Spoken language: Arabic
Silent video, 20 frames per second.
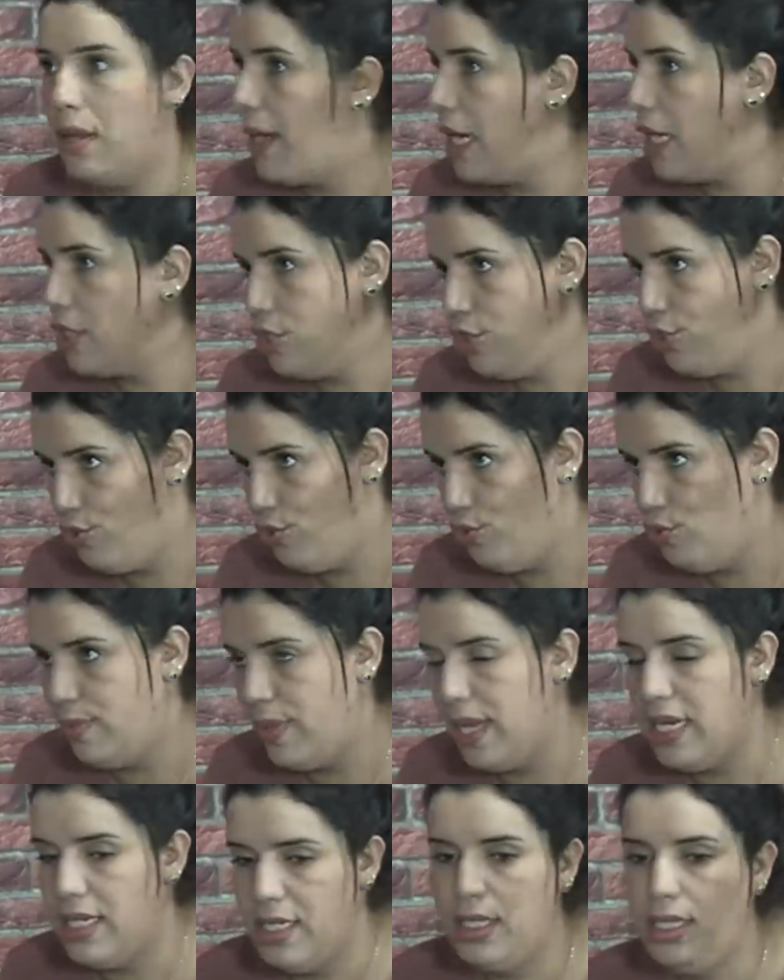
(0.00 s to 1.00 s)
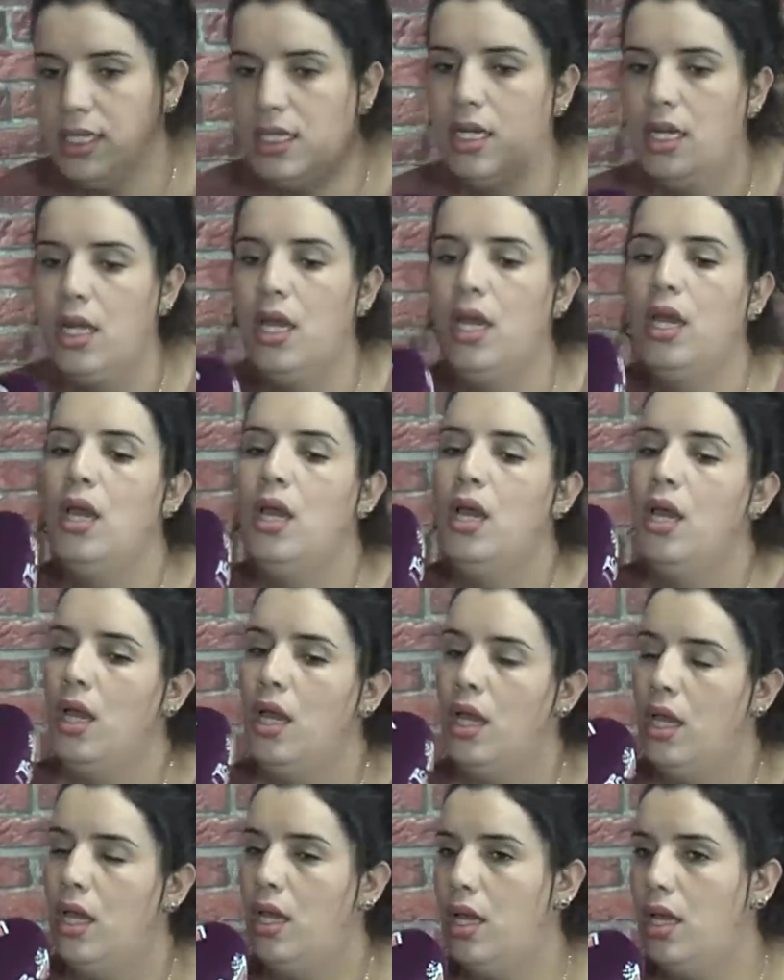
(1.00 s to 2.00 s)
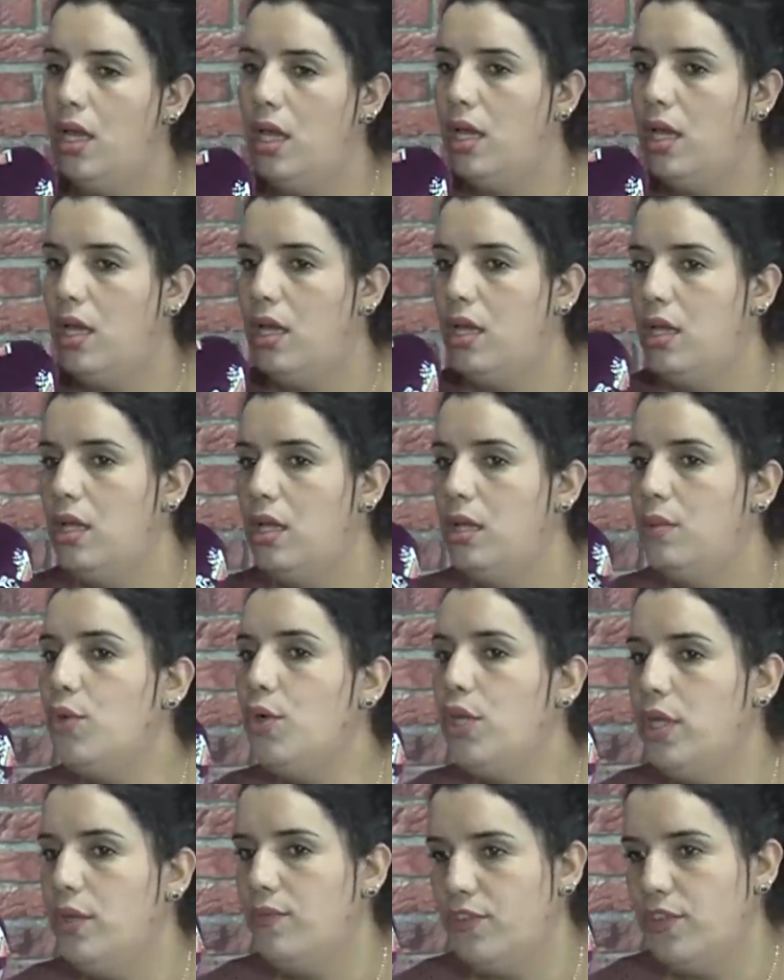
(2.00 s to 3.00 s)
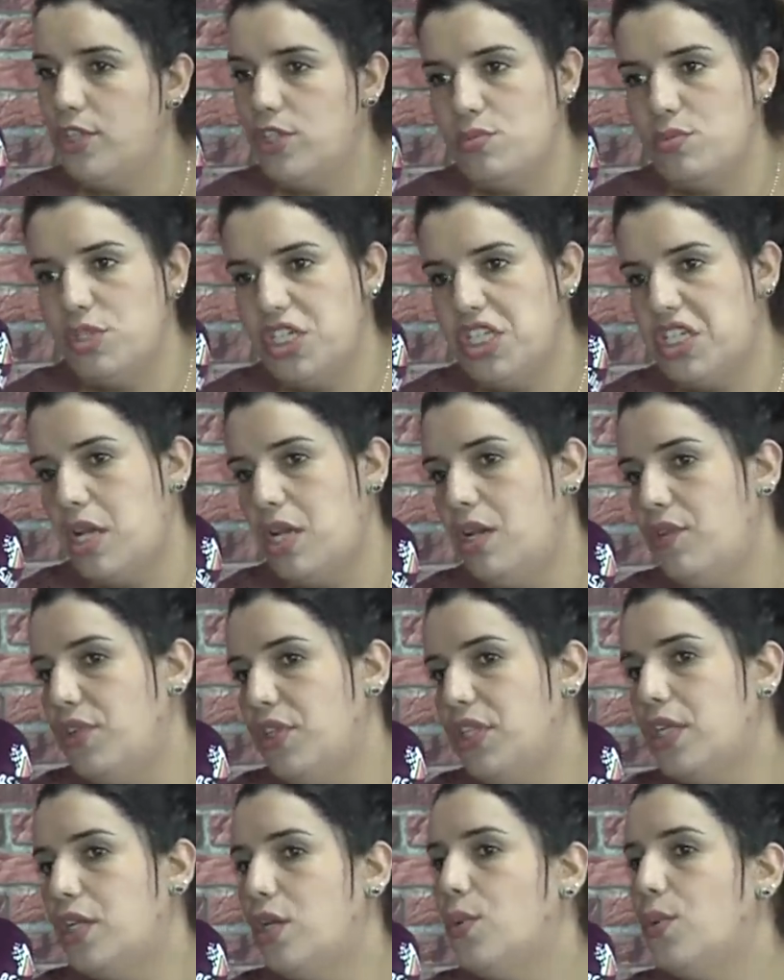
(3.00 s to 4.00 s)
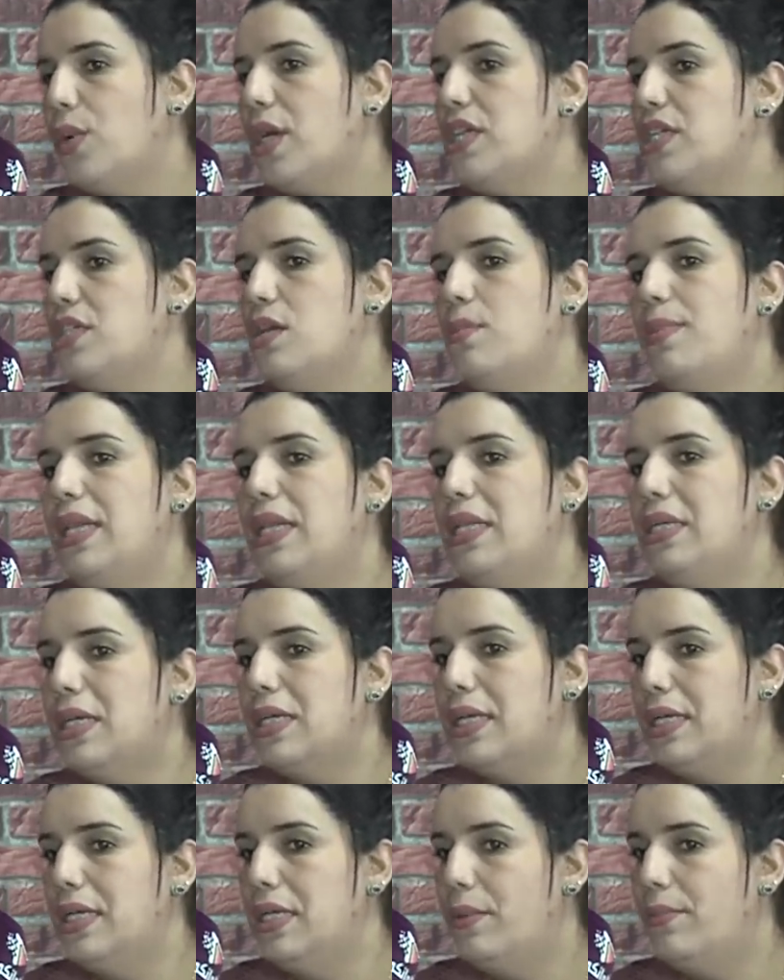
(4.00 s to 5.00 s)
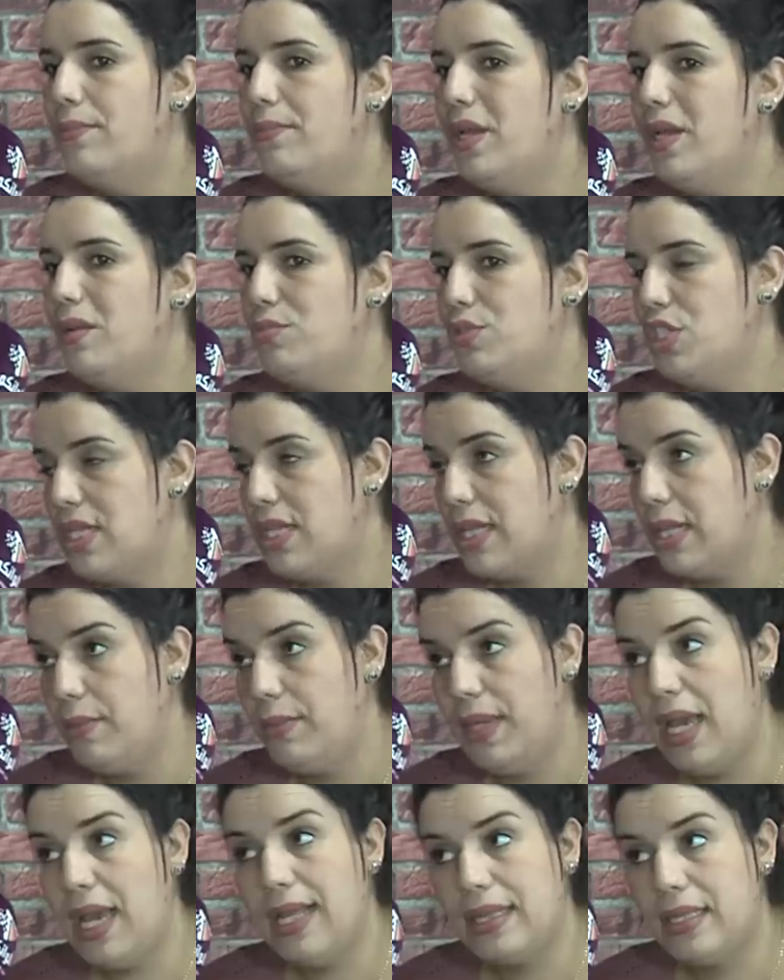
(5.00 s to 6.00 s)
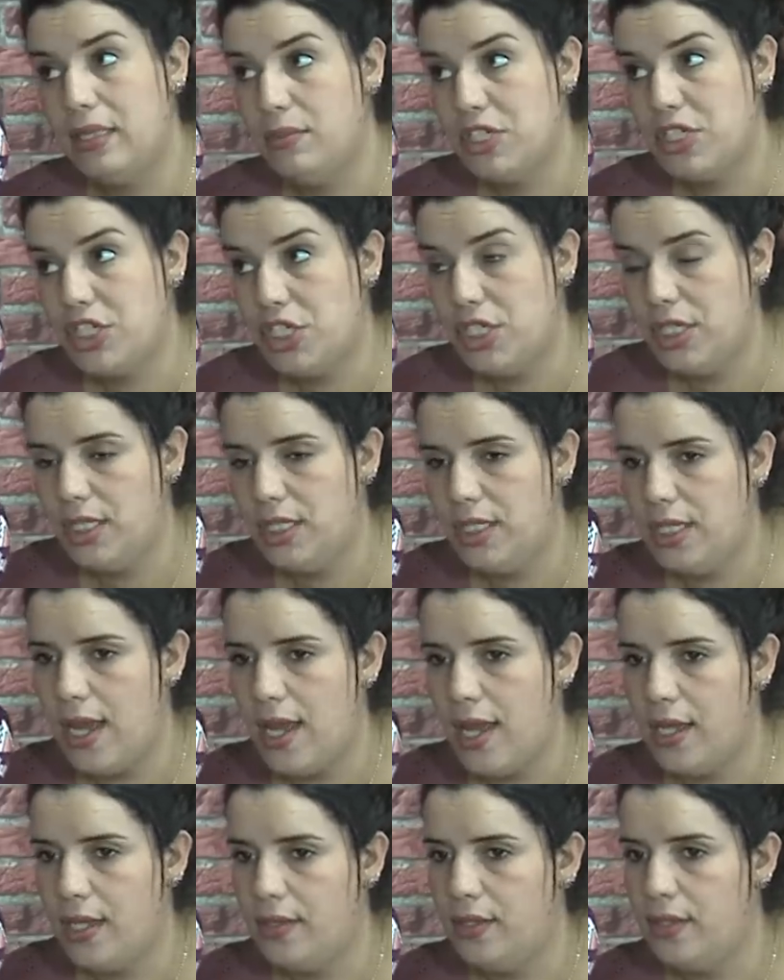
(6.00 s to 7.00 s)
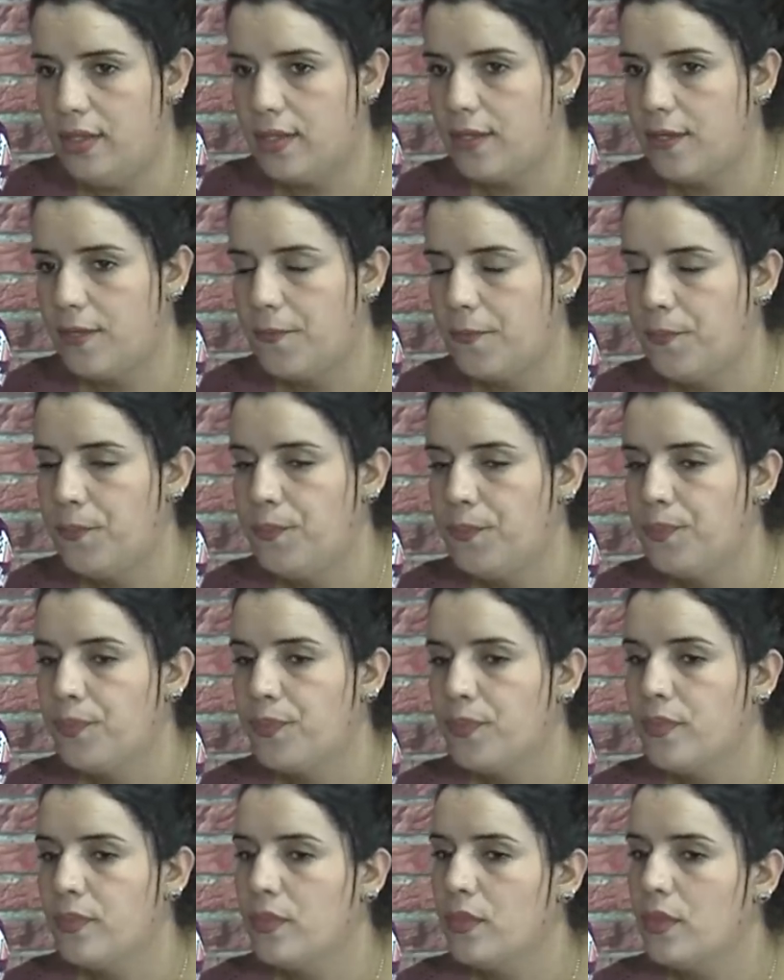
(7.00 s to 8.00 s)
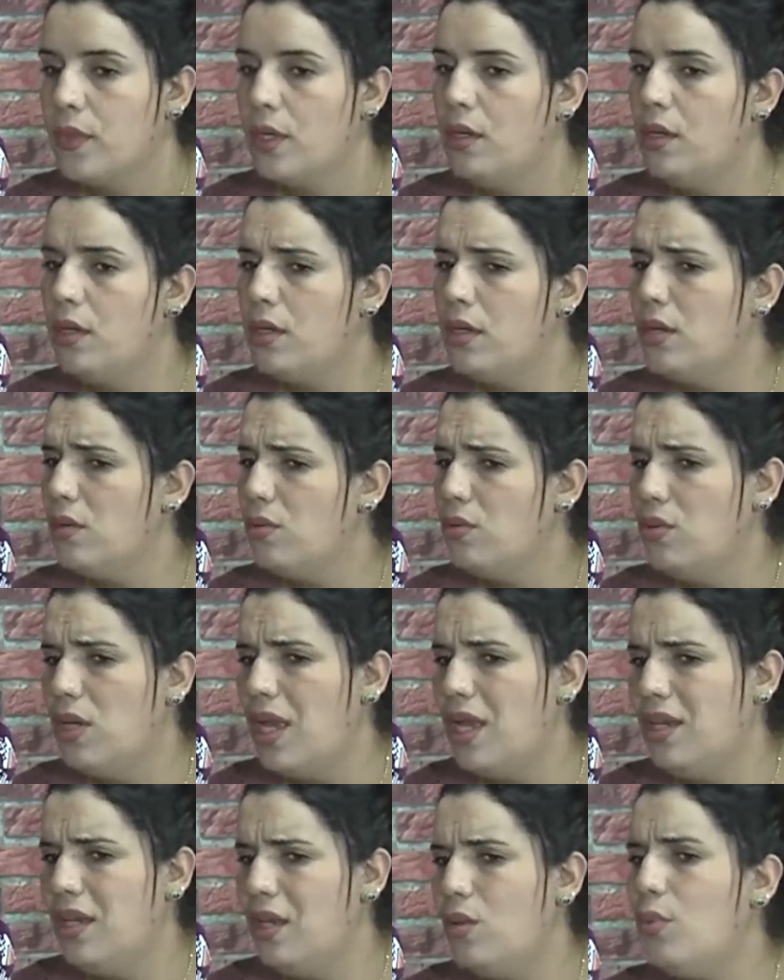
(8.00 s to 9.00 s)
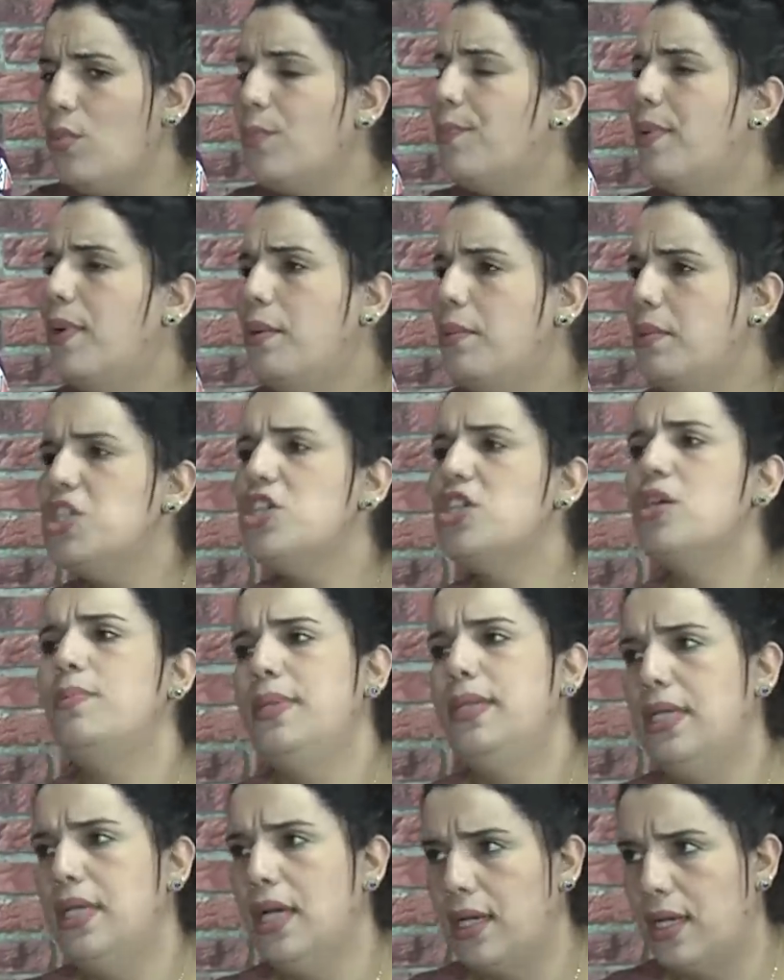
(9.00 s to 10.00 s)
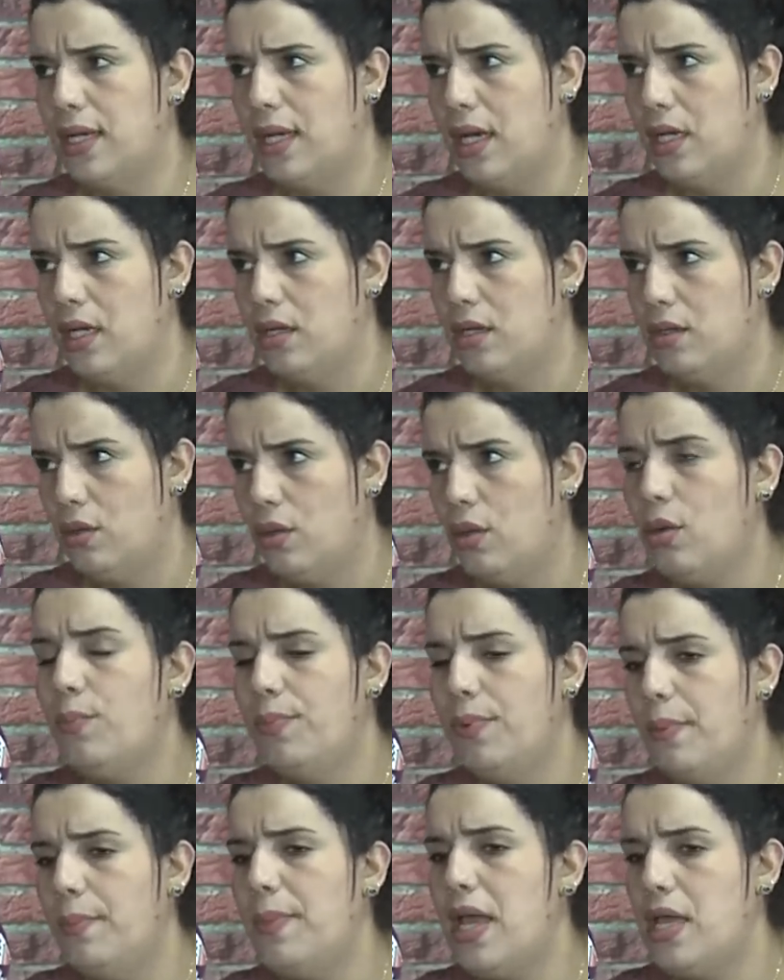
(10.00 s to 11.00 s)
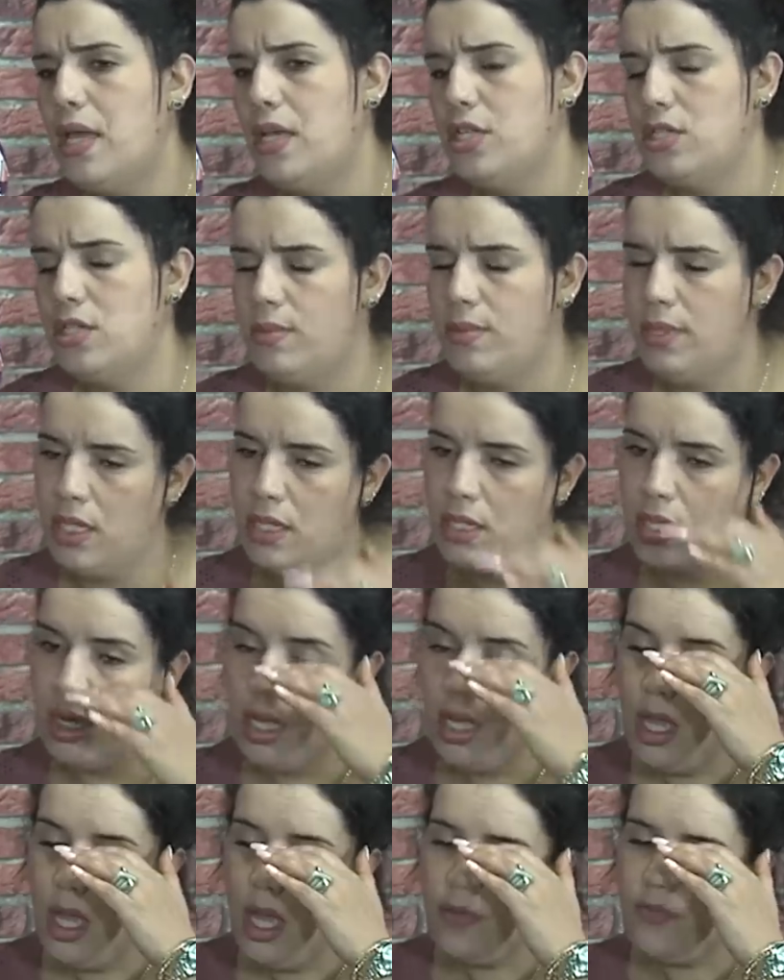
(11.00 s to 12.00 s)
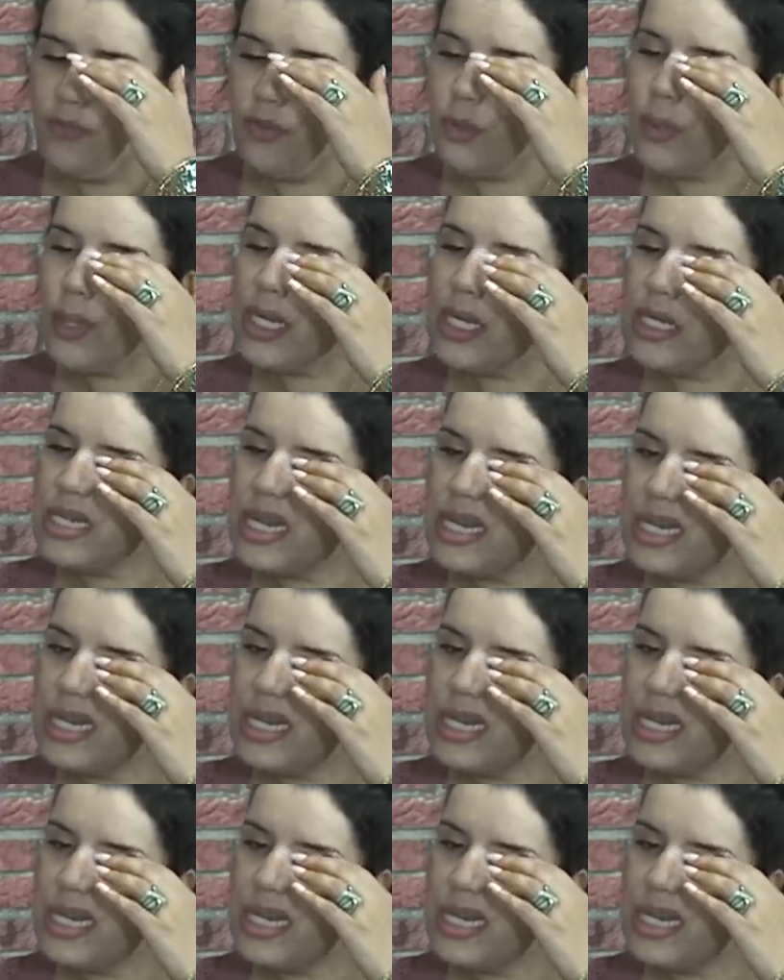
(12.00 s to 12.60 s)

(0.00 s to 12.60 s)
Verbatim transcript: ما عرفتش شنو بان ليه آه المهم فاش مشيت انا في هذيك الوقيته بان ليا كيلمح مشيت للميحات اللي ماشي هي هذيك آه كنقول انا ربما جاب لي الله ربما انا جاب لي الله في الوقيته